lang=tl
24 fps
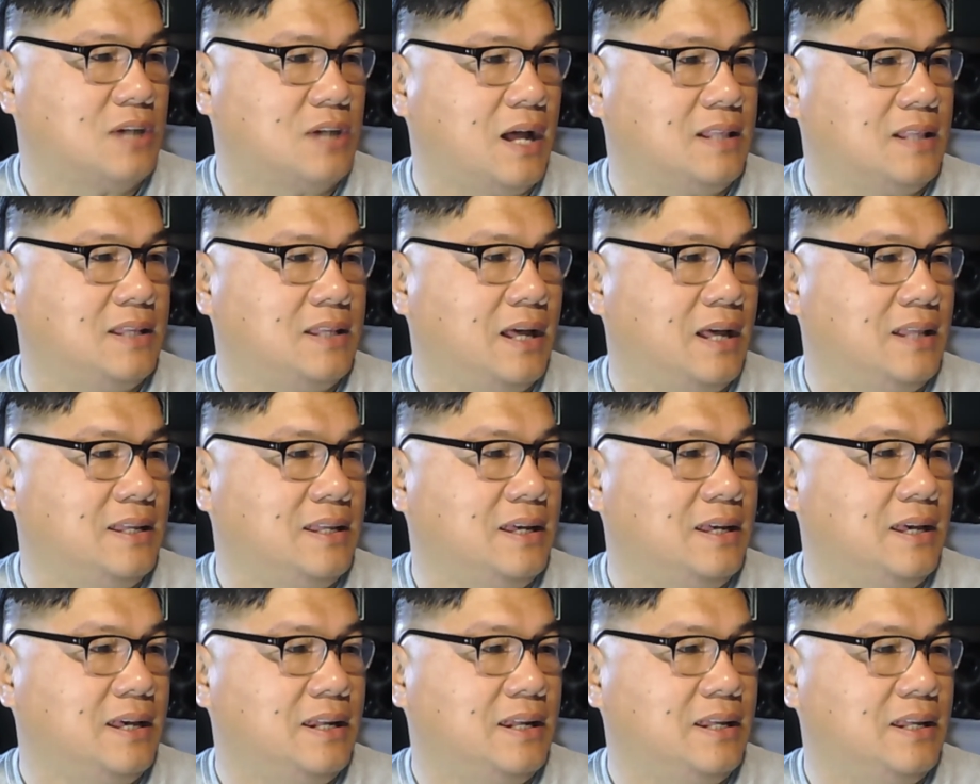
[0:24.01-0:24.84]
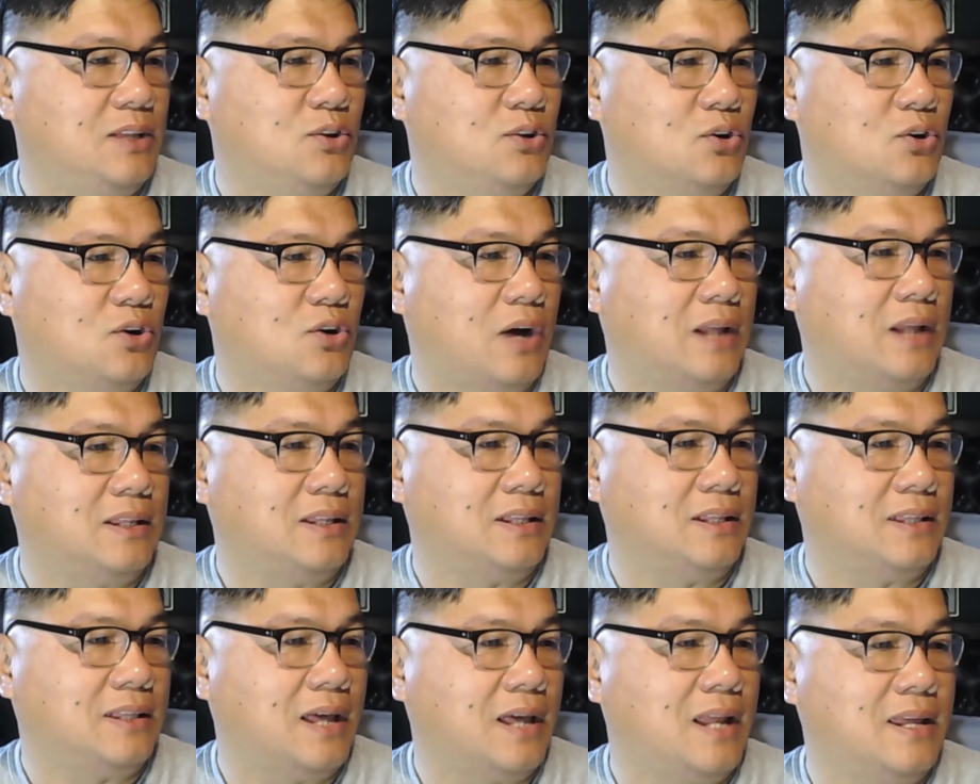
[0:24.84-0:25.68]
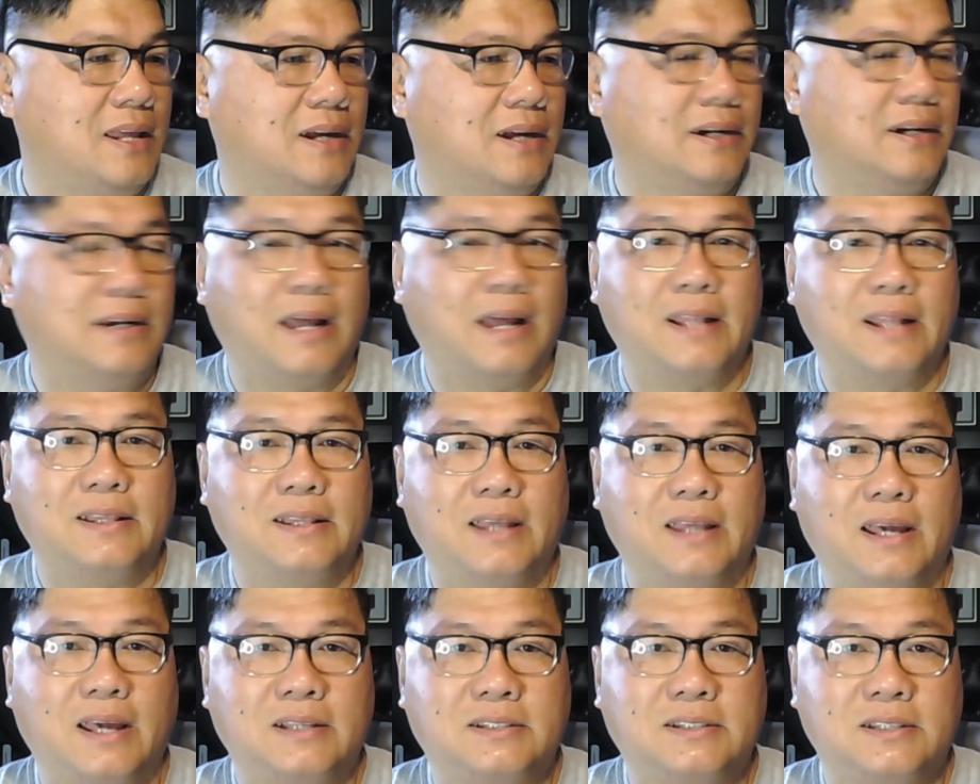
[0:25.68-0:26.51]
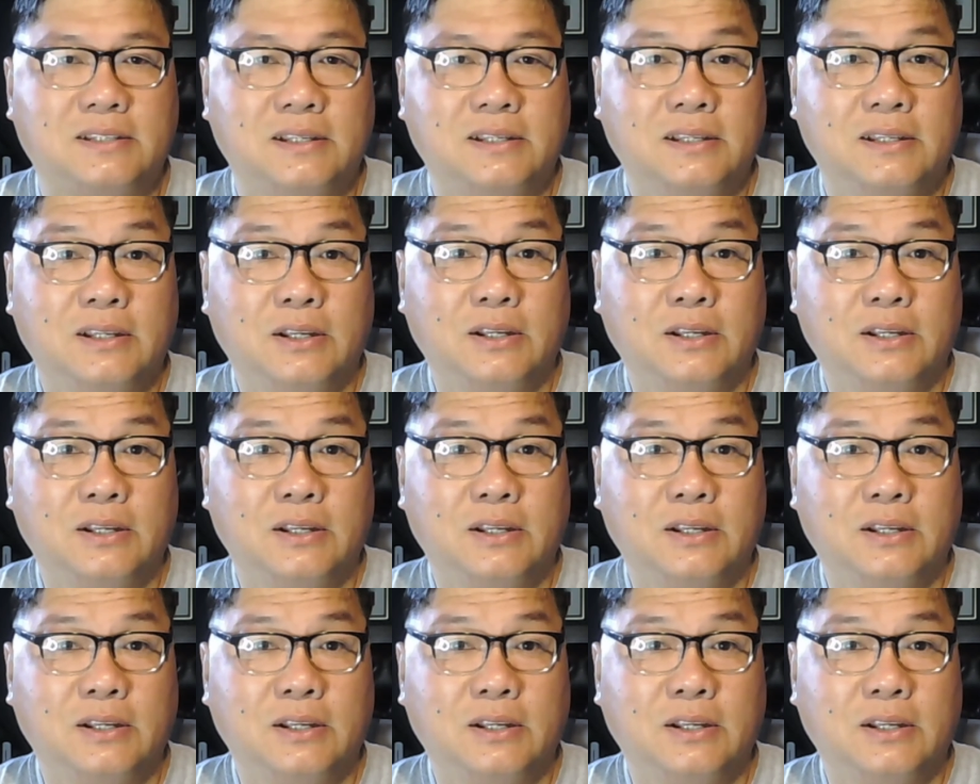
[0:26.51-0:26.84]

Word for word: Ate Ading Hinido, Ate Telly Hernandez,